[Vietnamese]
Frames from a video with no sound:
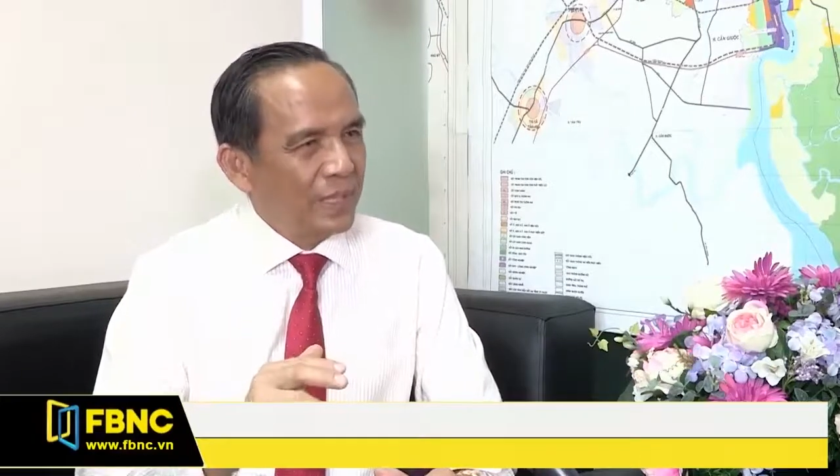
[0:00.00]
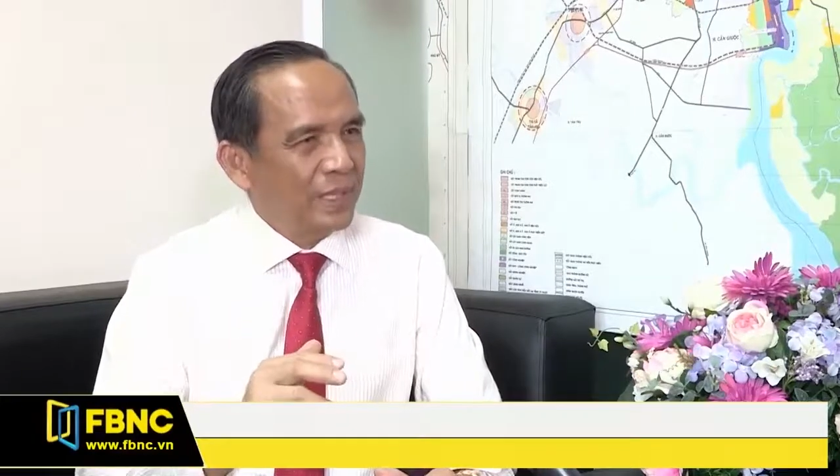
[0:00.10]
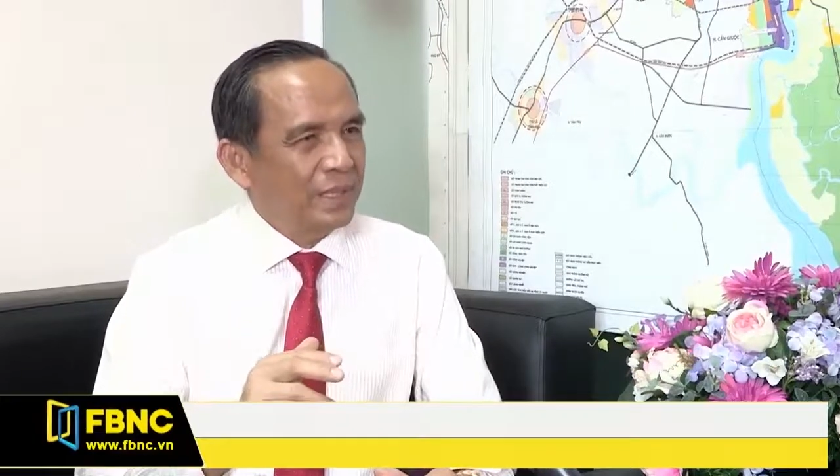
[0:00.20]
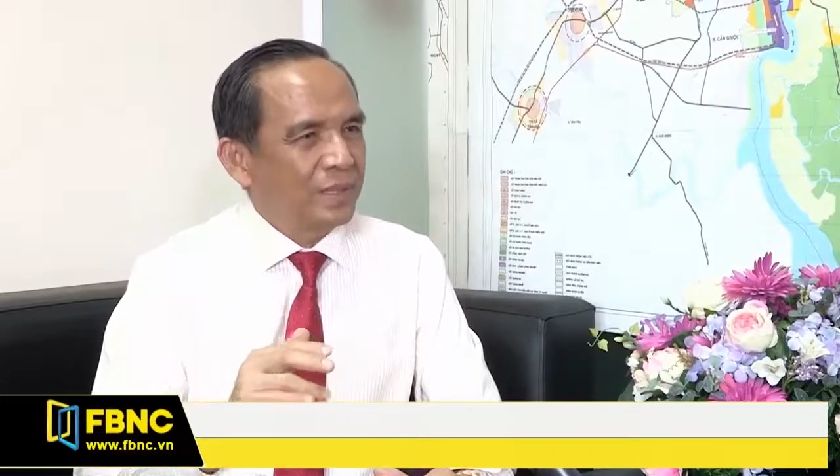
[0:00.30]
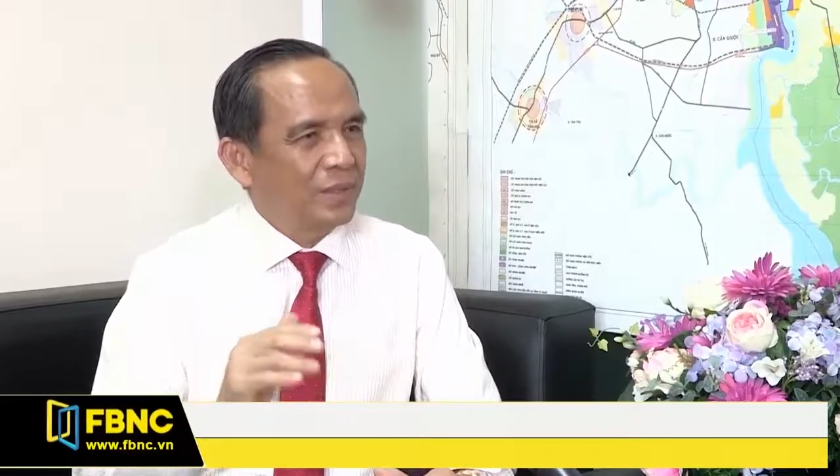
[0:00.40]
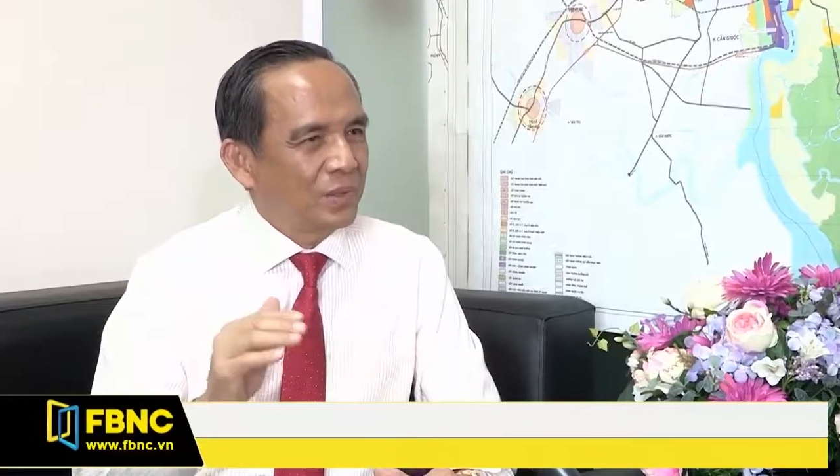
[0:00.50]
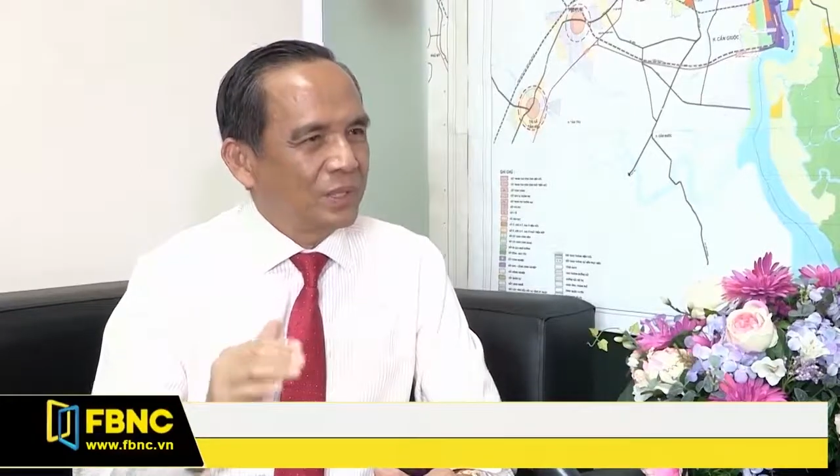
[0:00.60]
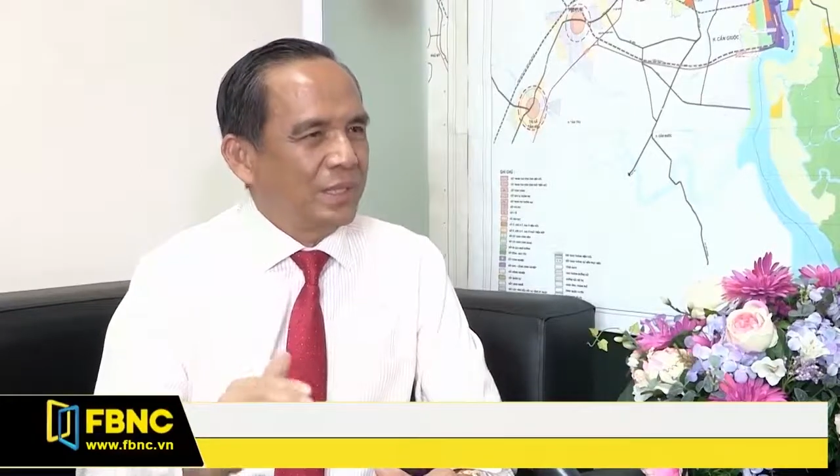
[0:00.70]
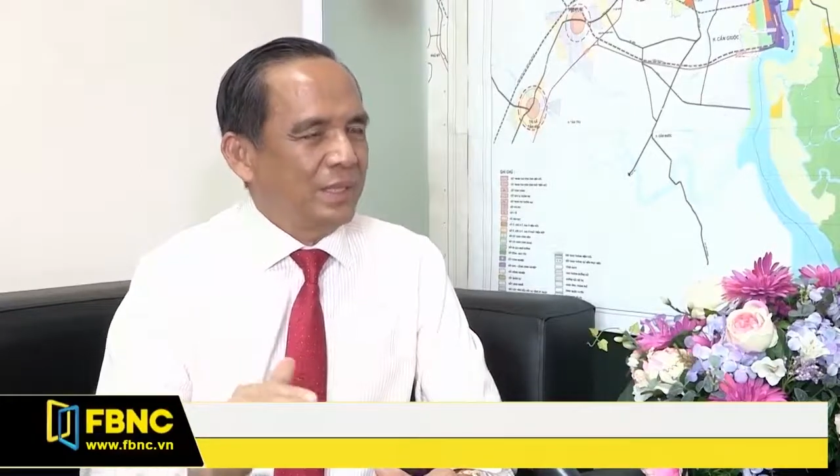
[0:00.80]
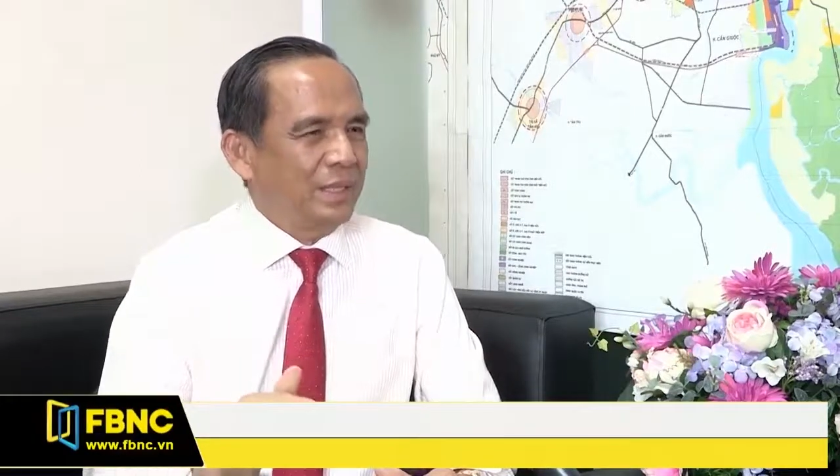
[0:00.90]
ở đô
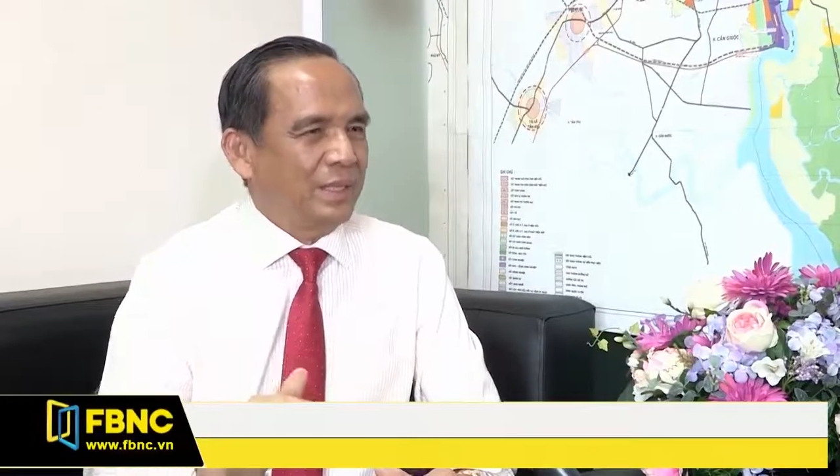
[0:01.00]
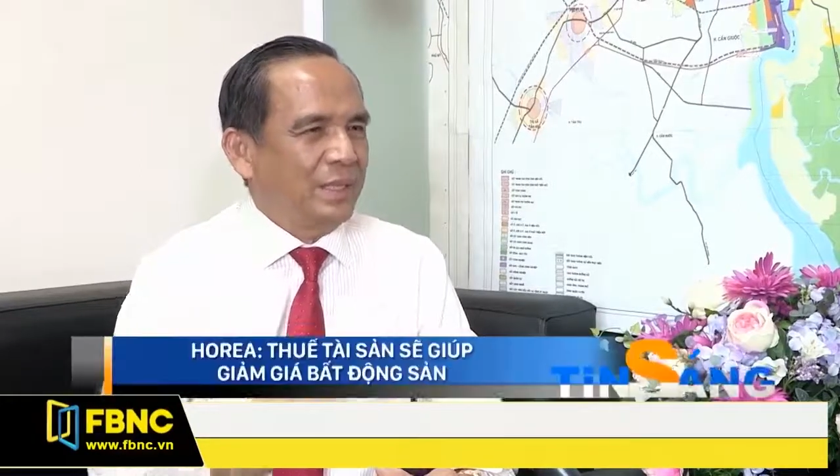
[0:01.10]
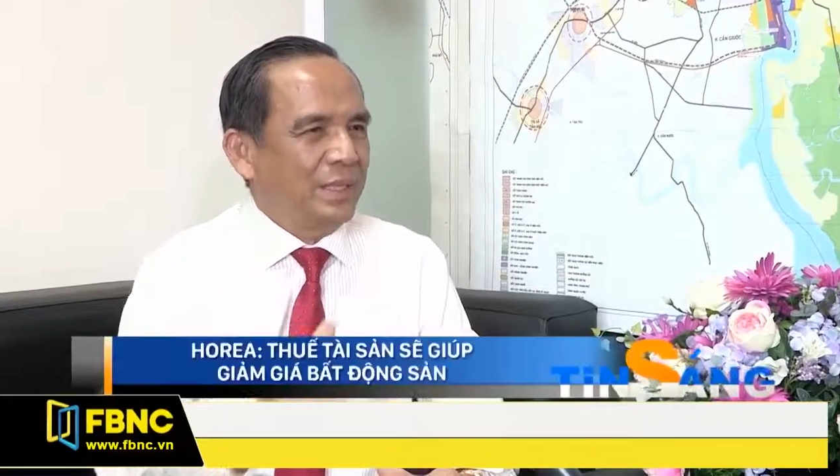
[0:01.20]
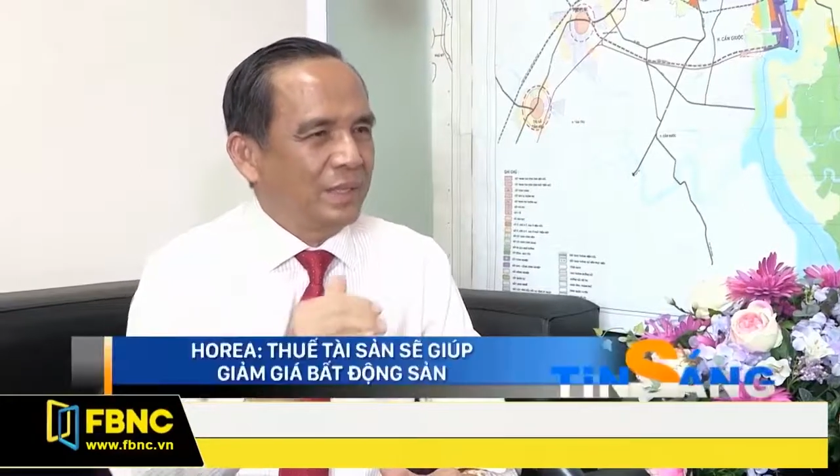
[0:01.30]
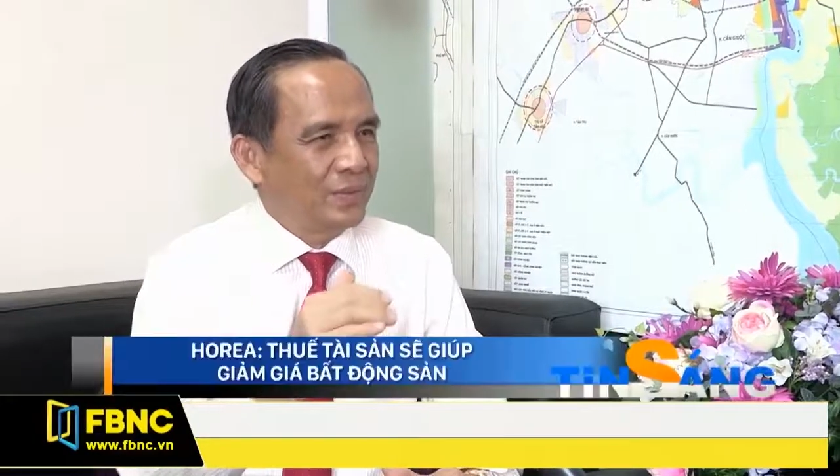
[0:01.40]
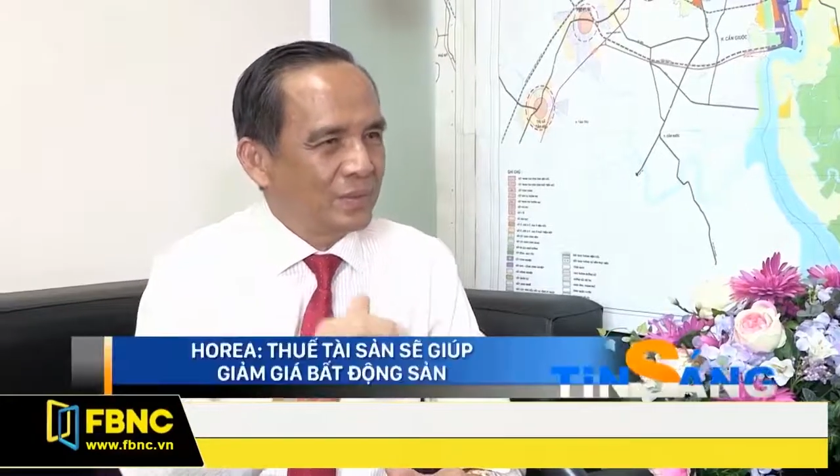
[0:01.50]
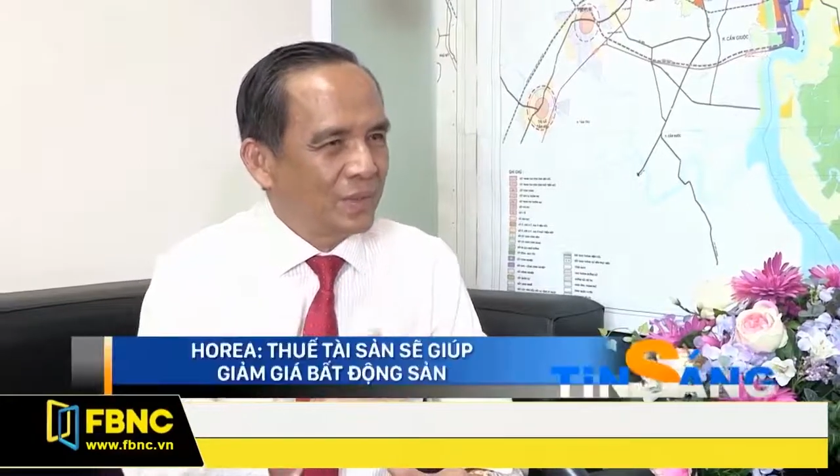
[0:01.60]
thị, ở nông